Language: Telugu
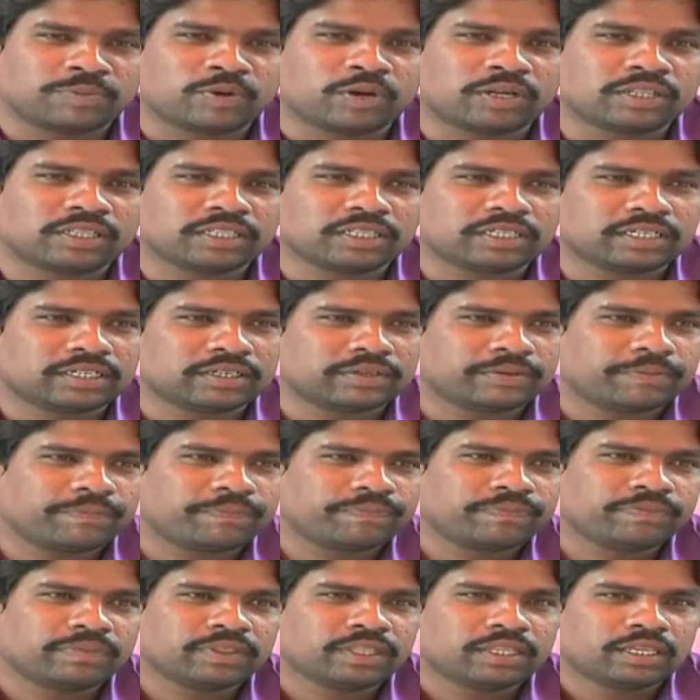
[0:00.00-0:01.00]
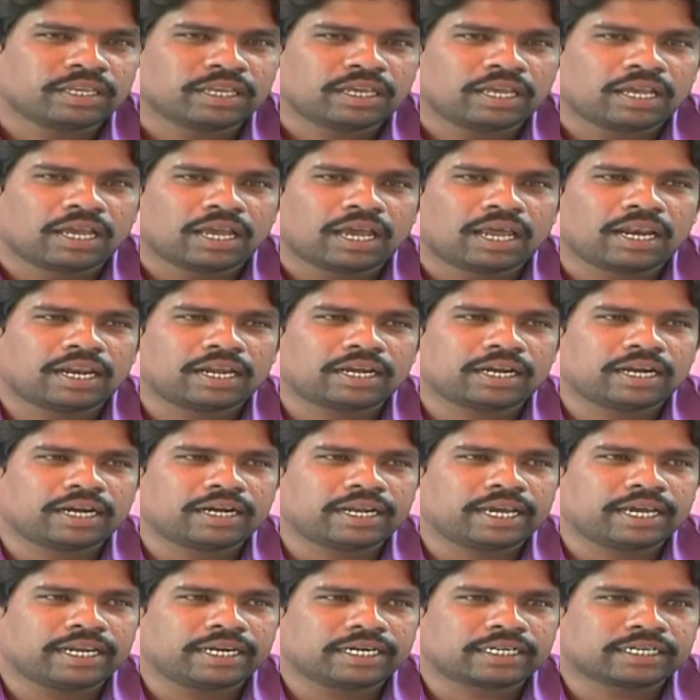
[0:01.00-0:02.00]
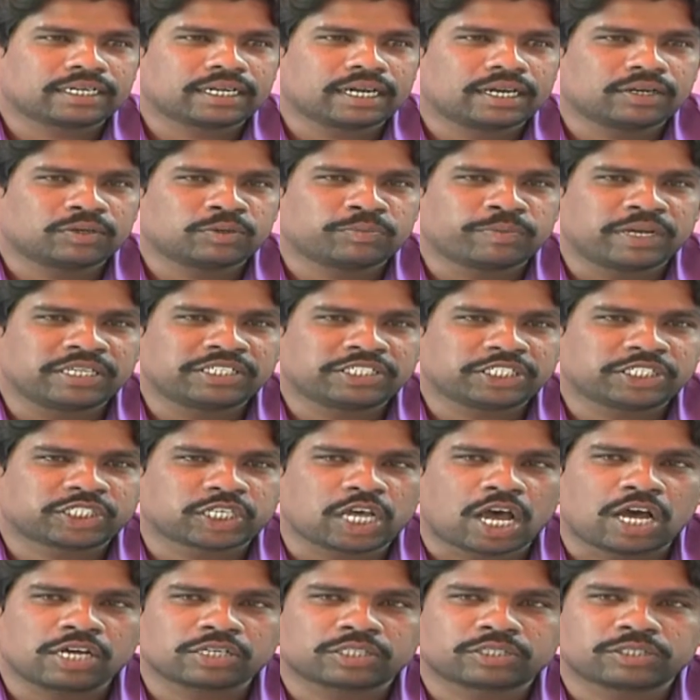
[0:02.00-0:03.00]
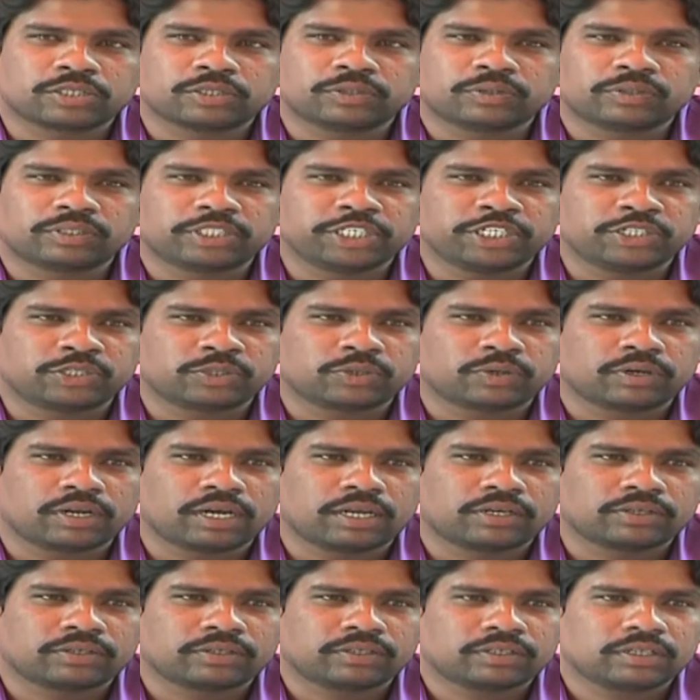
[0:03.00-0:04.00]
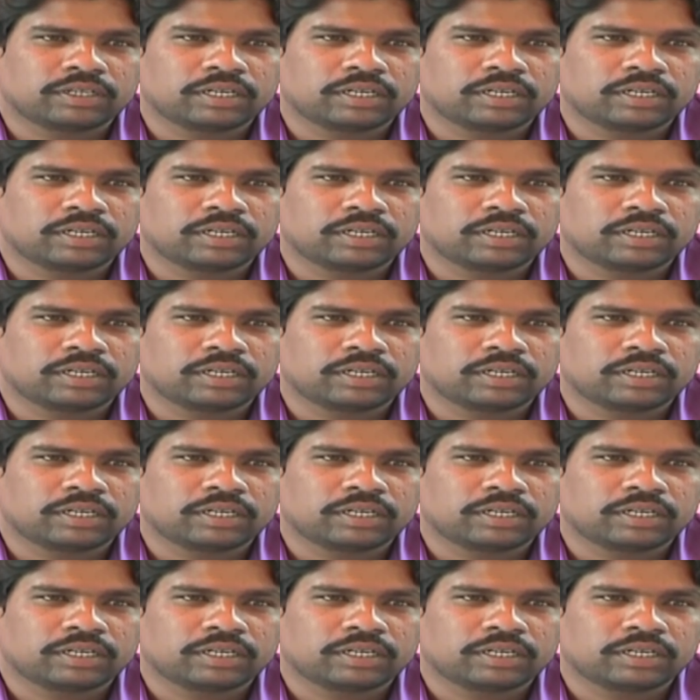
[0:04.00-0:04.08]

బాగుంది అలాగే డైరెక్టర్ గారు మంచి సాంగ్స్ తీసుకున్నారు